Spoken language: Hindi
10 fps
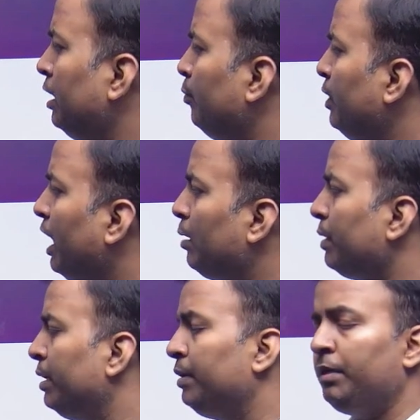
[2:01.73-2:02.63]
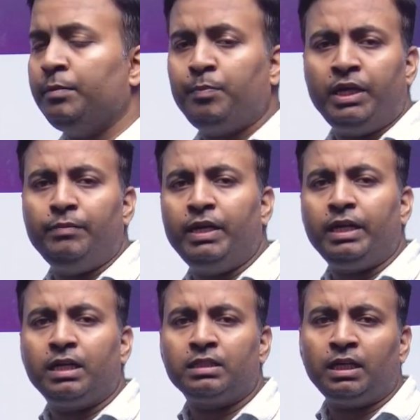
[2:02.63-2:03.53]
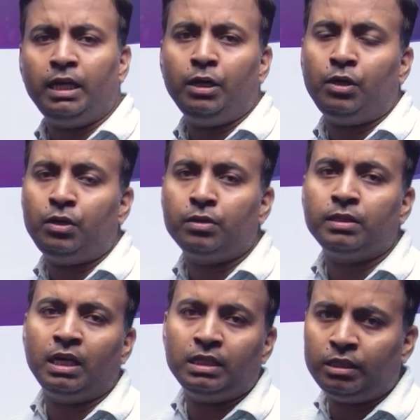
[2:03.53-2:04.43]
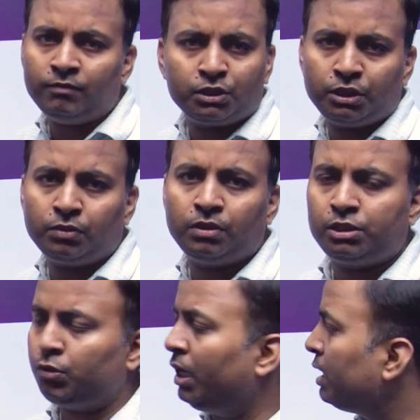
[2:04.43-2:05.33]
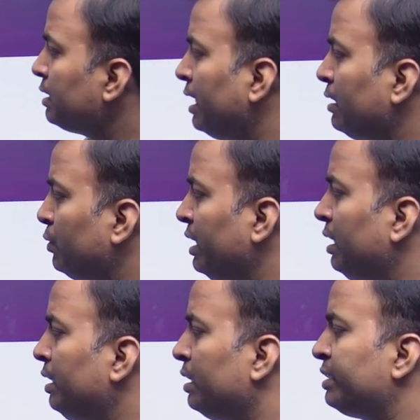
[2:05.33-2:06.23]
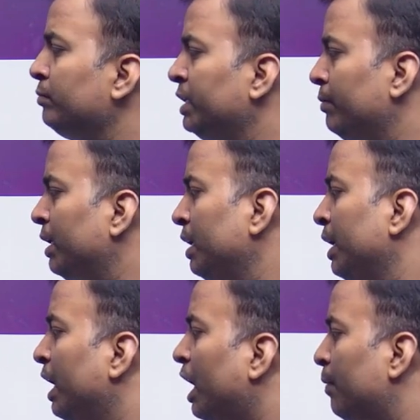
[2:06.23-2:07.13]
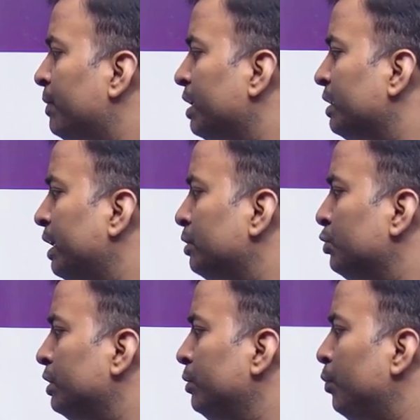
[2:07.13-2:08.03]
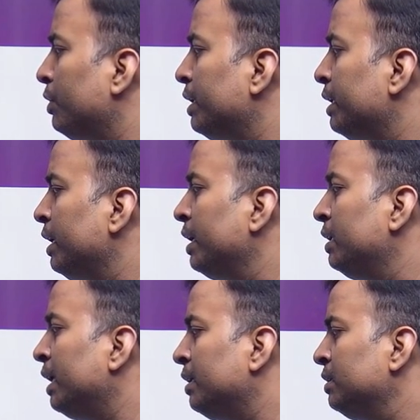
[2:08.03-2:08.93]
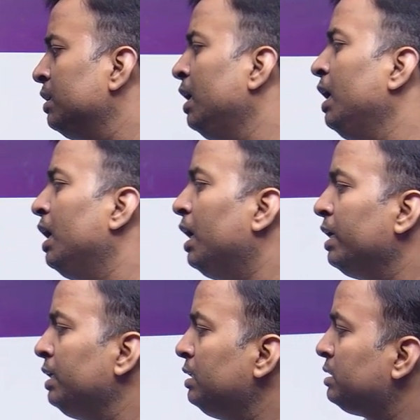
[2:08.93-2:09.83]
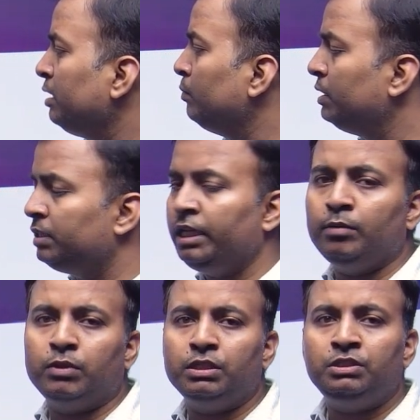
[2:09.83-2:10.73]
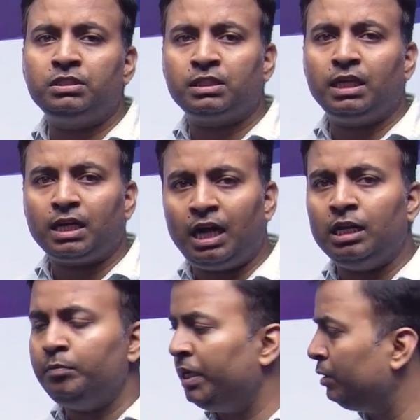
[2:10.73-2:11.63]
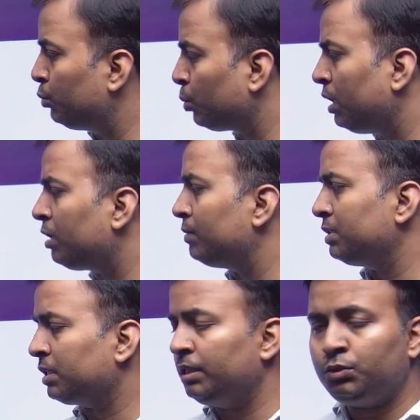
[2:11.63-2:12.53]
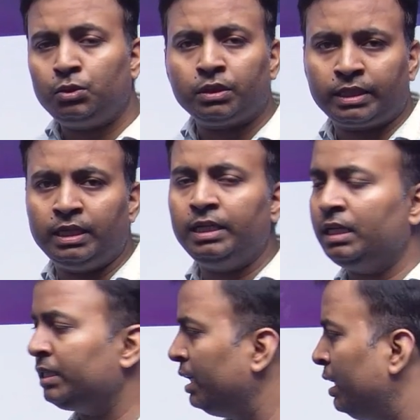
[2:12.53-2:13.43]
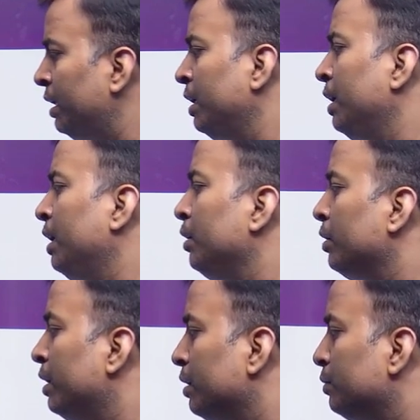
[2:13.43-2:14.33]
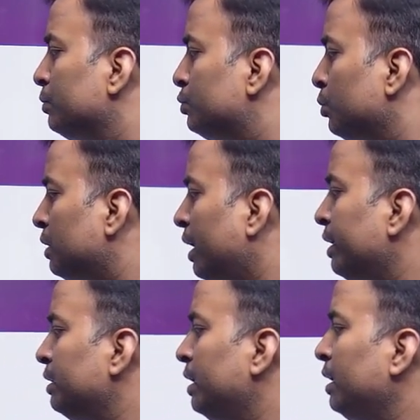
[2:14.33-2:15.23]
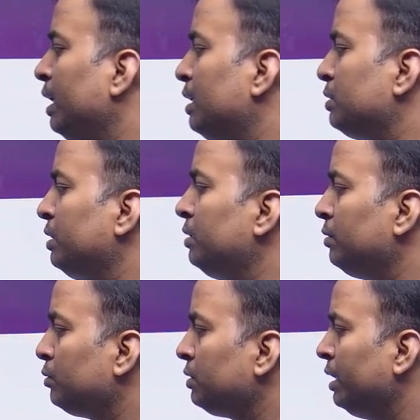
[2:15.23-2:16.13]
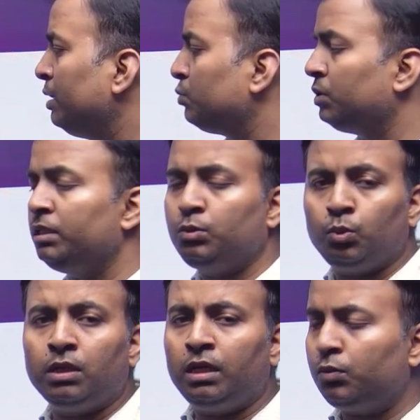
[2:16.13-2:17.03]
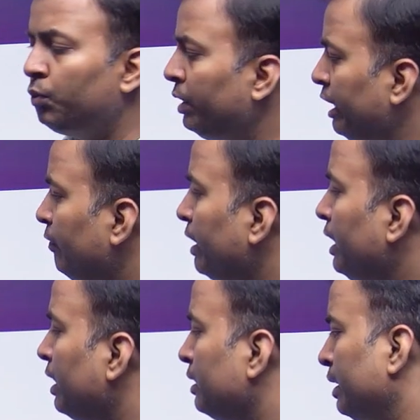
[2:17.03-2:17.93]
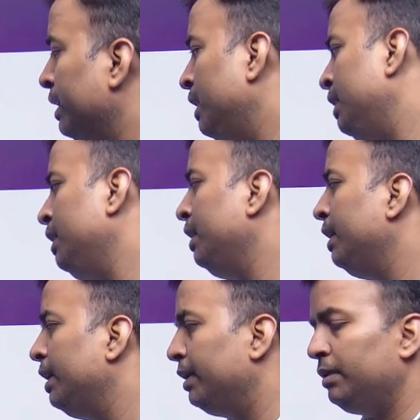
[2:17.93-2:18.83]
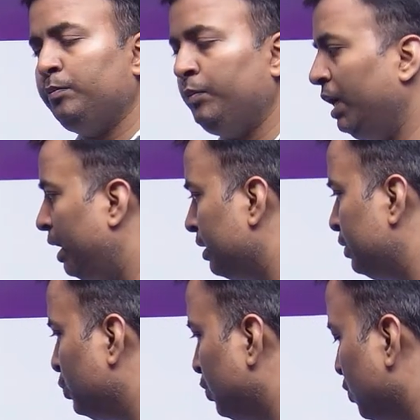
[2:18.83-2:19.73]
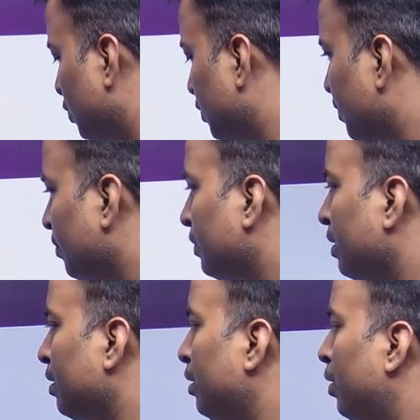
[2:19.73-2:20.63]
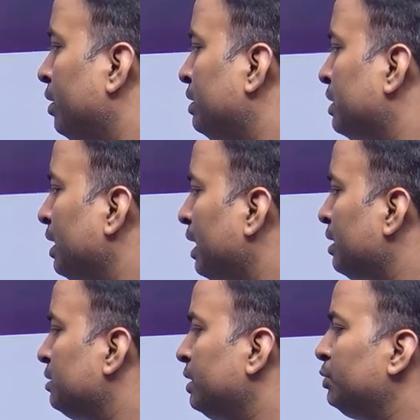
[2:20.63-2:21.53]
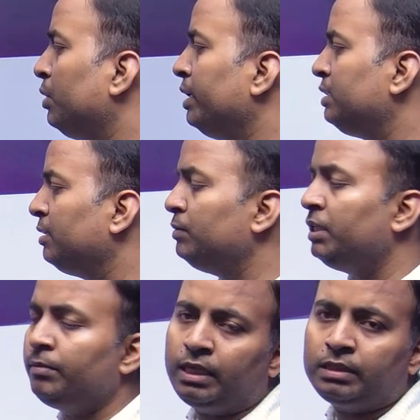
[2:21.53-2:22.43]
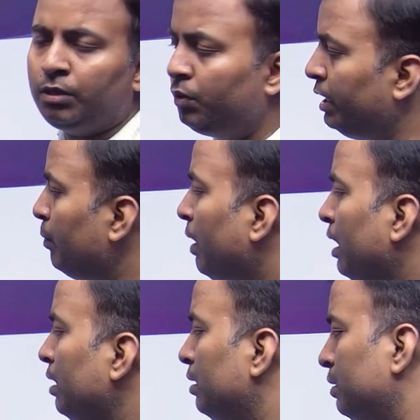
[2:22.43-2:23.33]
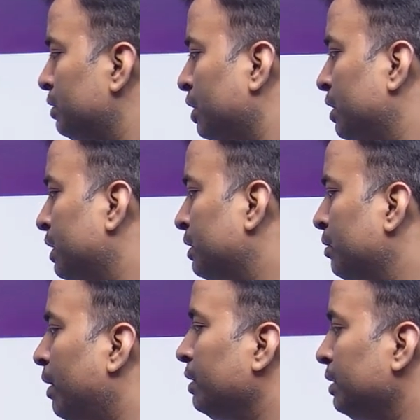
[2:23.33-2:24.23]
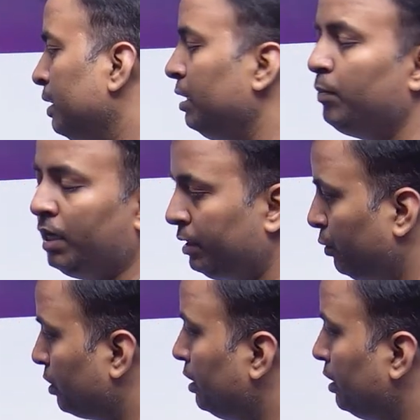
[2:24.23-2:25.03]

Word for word: बिहार पे इन्वेड करता है और नालंदा यूनिवर्सिटी को डिस्ट्रॉय करता है तो ये नरसिम देव है आफ्टर दैट जो इम्पोर्टेंट किंग है दैट इज हरी सिंह देव जिसके काल में तुगलक वंश के जो किंग रहते हैं सुल्तान रहते हैं गया सिंह गयासुद्दीन तुगलक वो इन्वेड करते हैं बिहार के जोन को और इसके कारण से जो हरी सिंह देव रहते हैं वो नेपाल चले जाते हैं भाग जाते हैं नेपाल की ओर